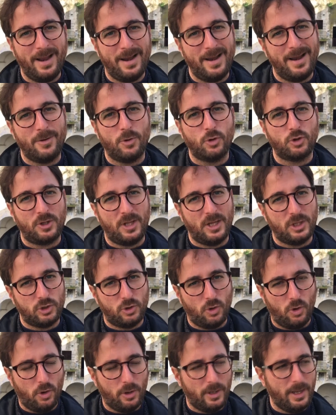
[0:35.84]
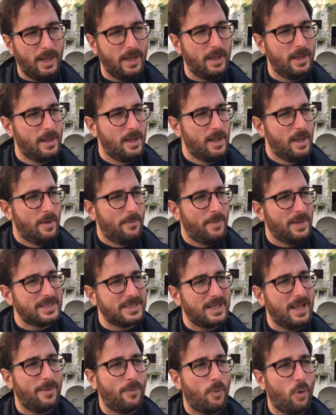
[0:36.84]
la nostra storia, ma
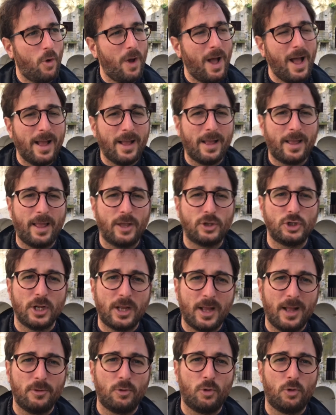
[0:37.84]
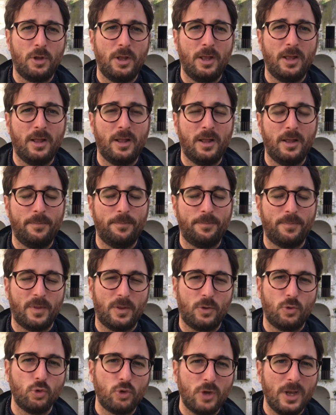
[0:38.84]
stiamo anche cercando di eh,
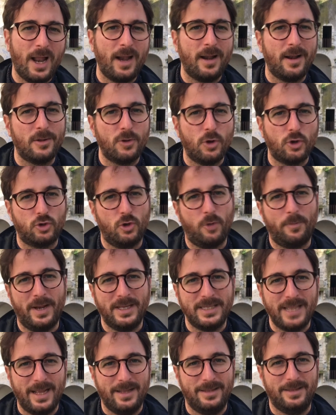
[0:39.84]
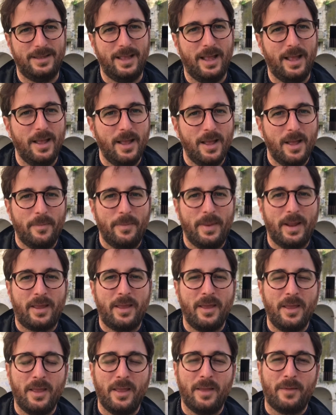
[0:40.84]
tutelare il nostro presente,
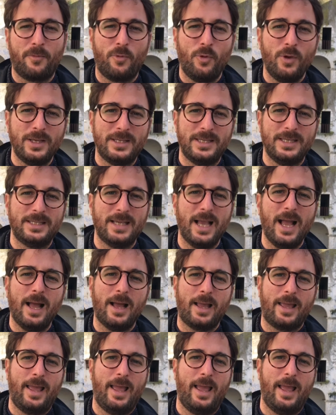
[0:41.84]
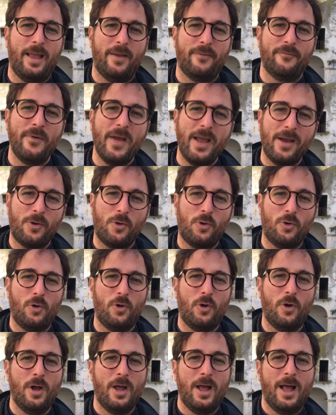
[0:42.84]
perché eh, qui si sa che
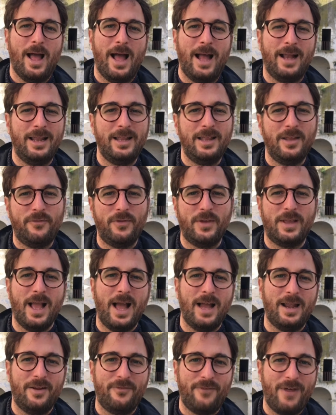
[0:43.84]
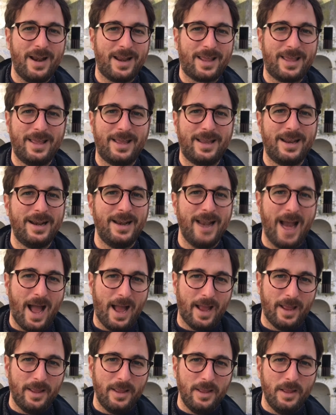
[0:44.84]
vengono a nidificare i farchi
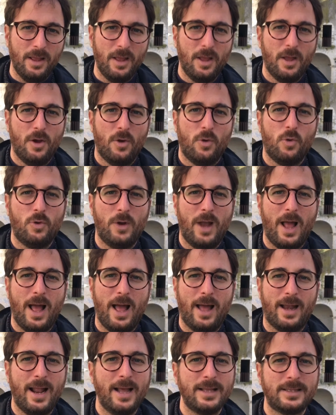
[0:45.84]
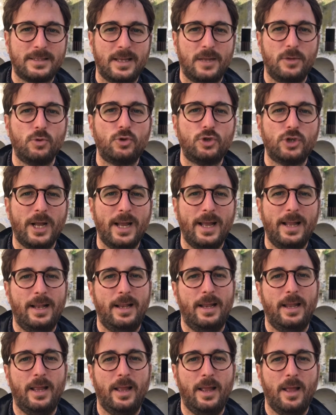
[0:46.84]
grillai, una razza di
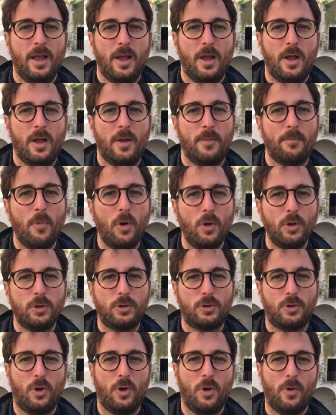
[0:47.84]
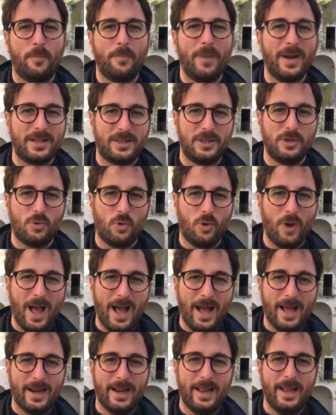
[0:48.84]
uccelli eh, molto
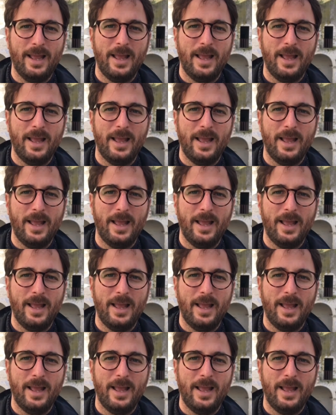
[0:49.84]
particolare